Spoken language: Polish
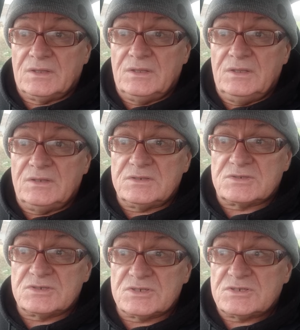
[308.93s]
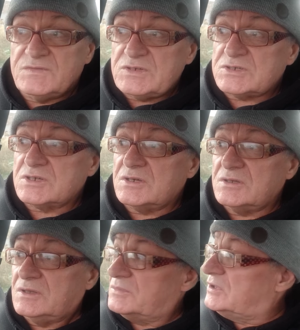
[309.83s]
I czy rzeczywiście
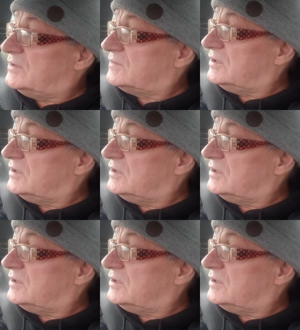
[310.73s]
nie, nie,